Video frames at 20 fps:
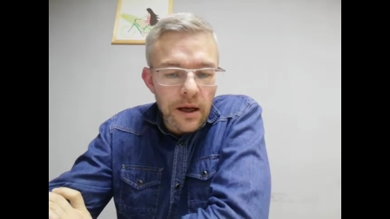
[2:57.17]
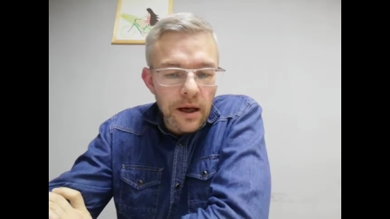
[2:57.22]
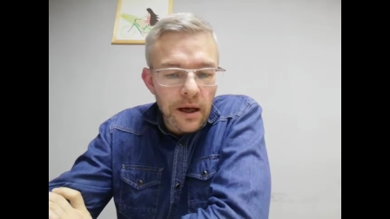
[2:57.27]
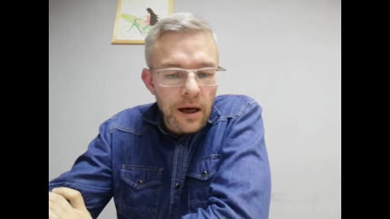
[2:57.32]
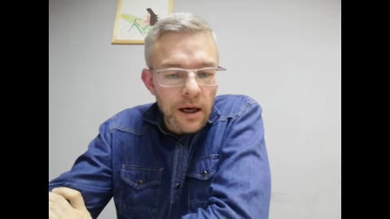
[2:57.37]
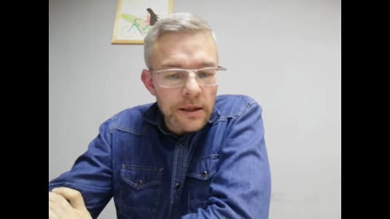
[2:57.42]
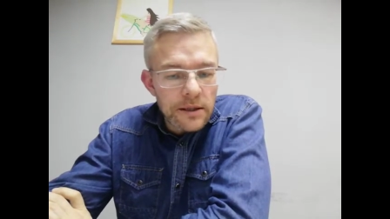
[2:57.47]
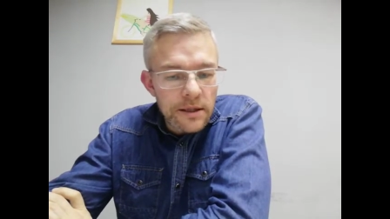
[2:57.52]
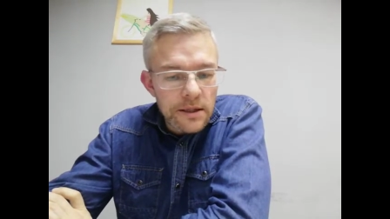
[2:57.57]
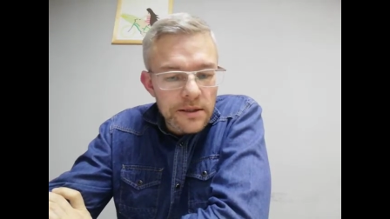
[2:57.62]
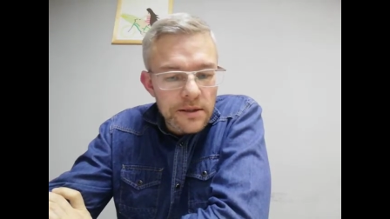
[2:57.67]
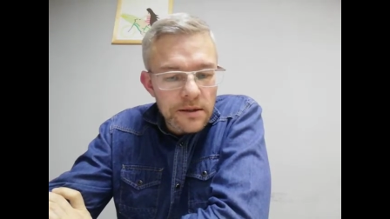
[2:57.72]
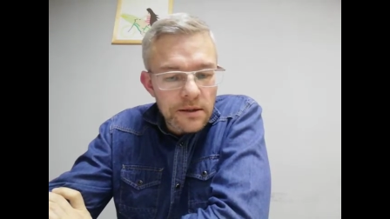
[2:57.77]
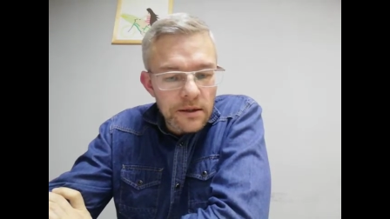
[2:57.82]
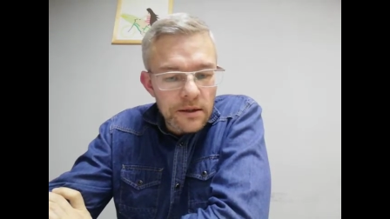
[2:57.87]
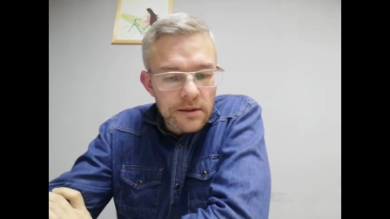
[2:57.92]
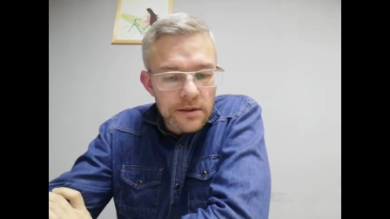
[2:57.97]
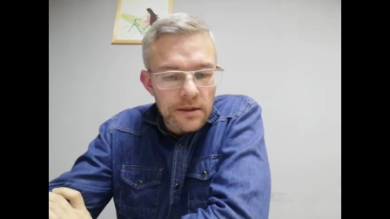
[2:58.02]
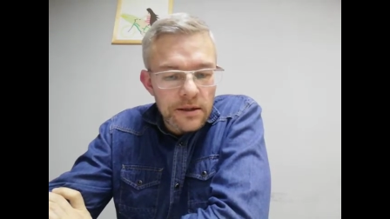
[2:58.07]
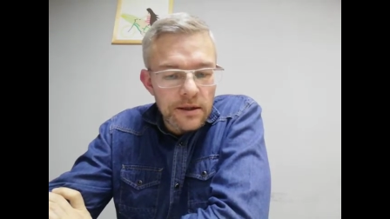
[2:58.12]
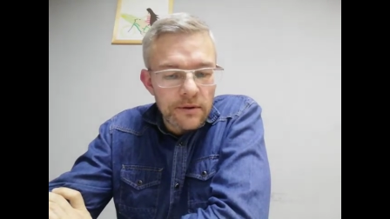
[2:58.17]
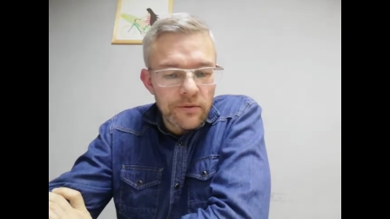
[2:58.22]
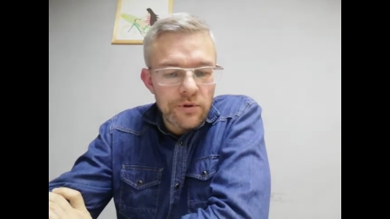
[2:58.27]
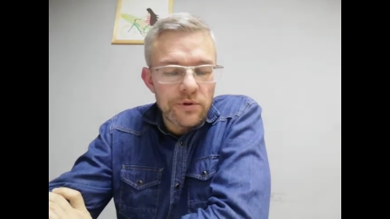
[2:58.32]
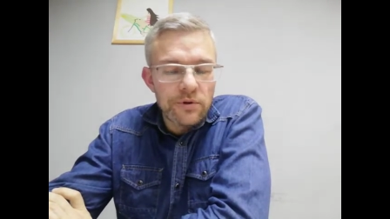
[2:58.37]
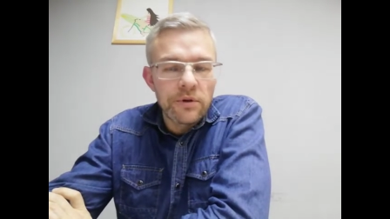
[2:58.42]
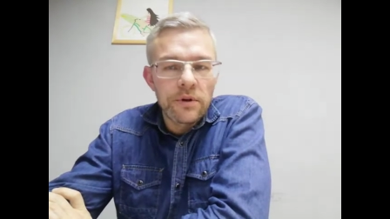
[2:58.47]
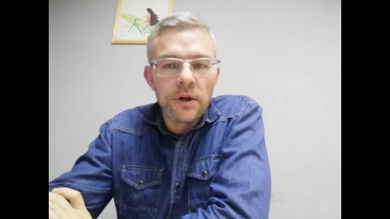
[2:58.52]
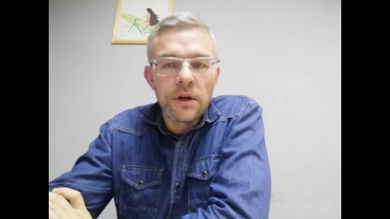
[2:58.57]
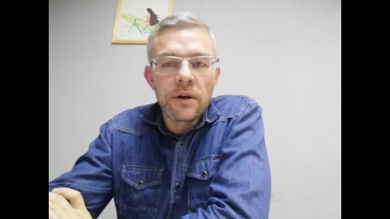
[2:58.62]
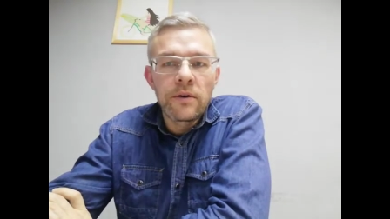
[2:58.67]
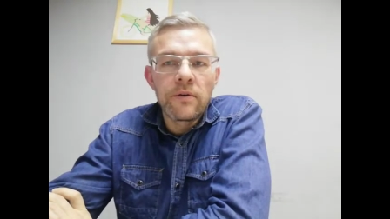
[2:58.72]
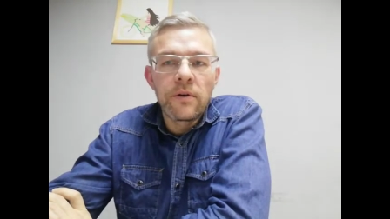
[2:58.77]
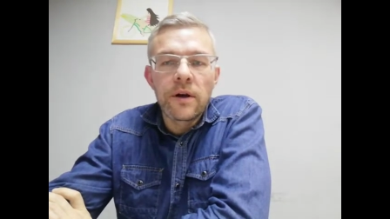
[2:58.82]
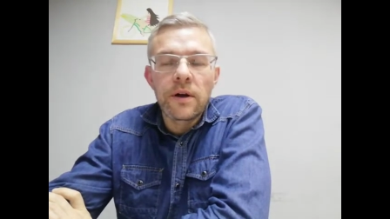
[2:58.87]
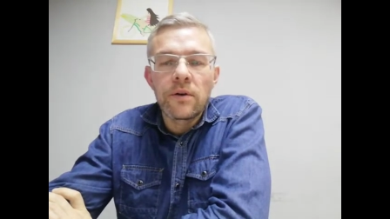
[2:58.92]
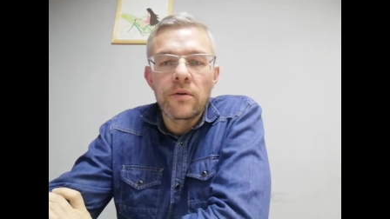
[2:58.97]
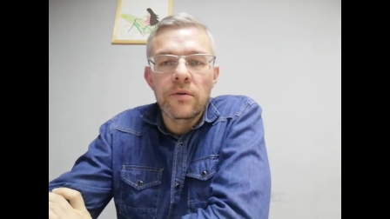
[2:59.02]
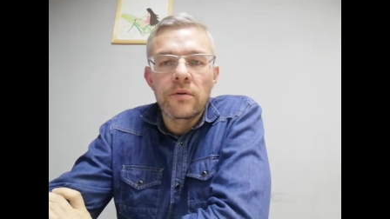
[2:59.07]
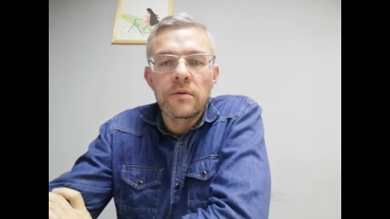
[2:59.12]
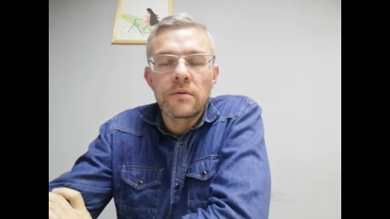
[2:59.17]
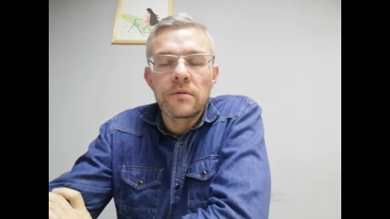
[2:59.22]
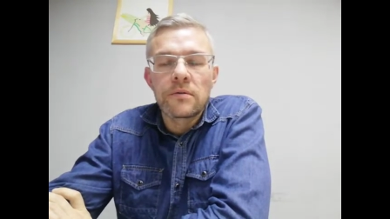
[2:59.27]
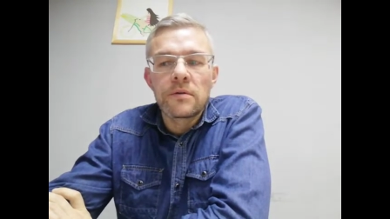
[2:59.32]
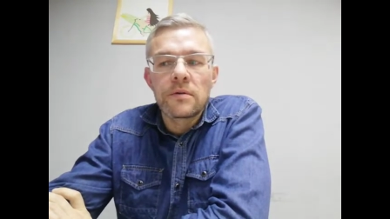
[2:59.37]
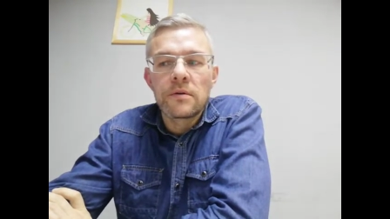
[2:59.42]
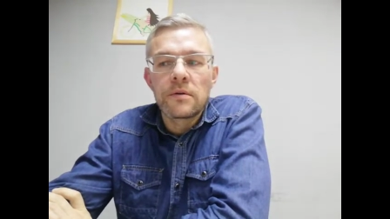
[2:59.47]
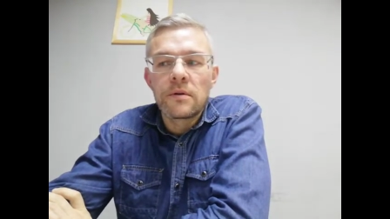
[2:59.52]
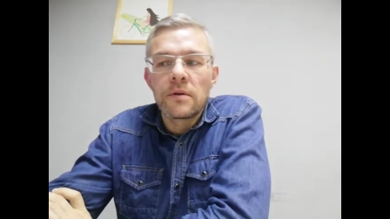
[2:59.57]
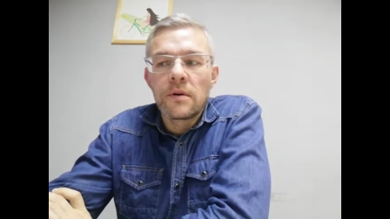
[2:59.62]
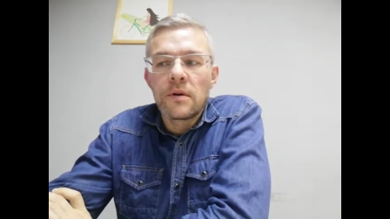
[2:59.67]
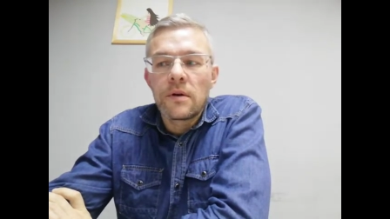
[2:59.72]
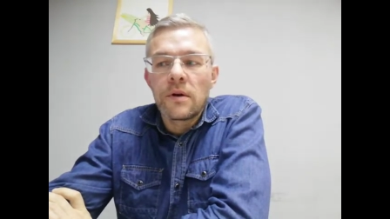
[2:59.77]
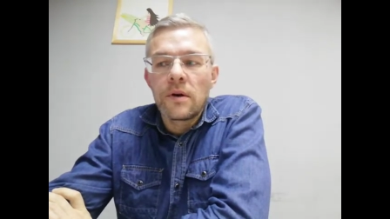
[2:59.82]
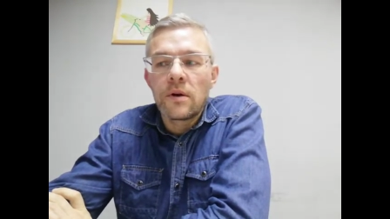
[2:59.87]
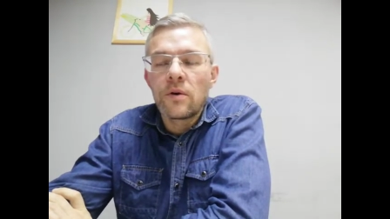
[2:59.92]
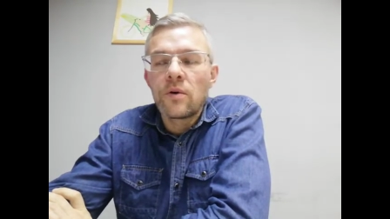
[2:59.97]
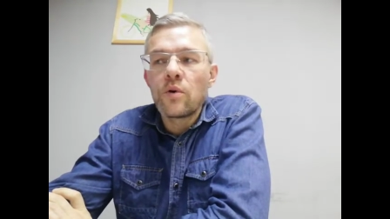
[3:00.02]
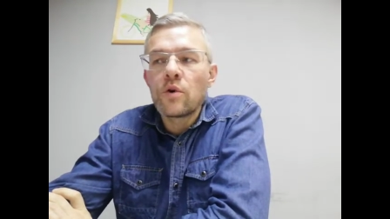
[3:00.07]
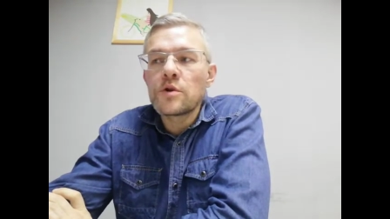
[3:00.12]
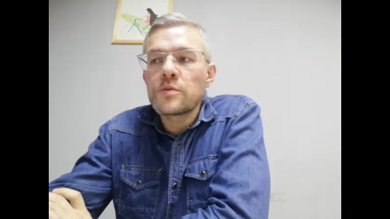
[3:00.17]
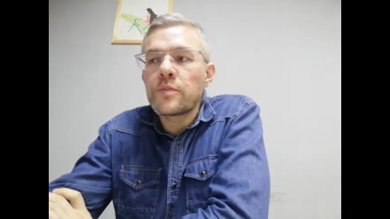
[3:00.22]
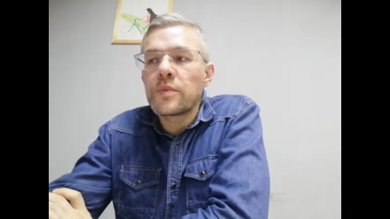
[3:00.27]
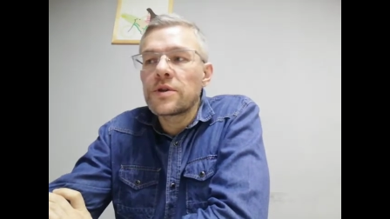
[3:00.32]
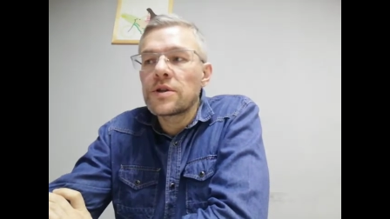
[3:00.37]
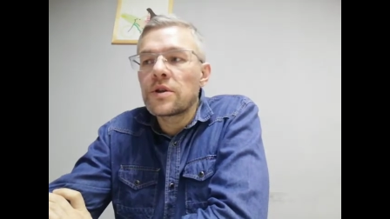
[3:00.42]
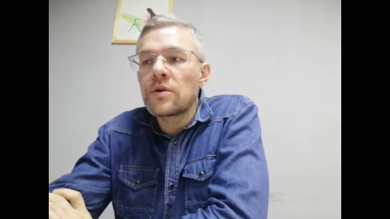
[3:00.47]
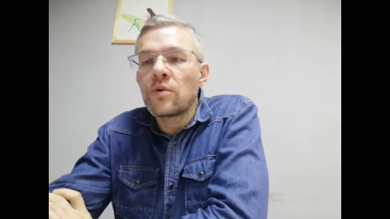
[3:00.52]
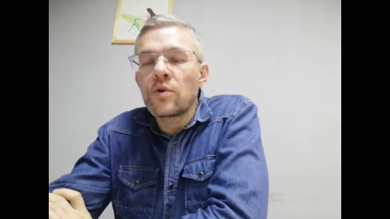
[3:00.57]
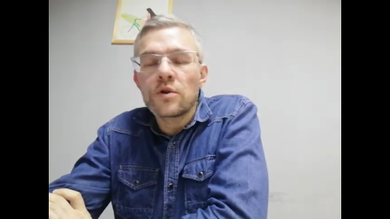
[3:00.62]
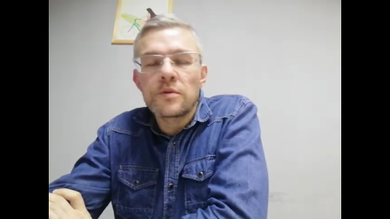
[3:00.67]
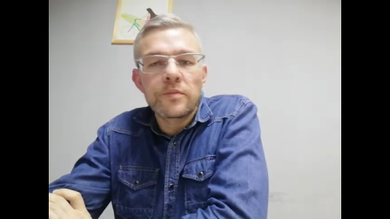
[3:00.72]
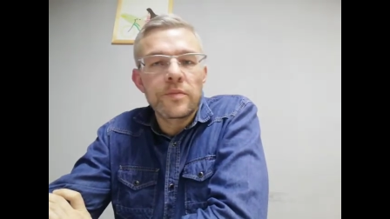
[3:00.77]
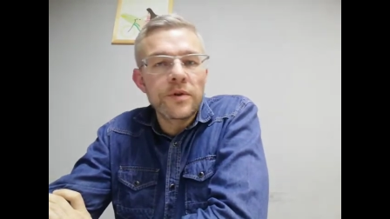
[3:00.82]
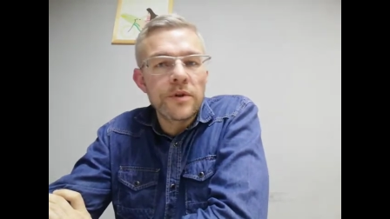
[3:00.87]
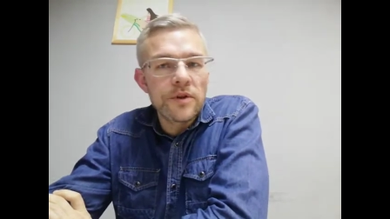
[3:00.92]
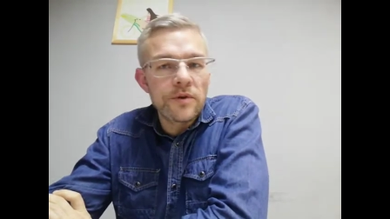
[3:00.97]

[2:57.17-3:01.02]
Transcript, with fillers: а не делайте того, что я говорю. «Господи, Господи»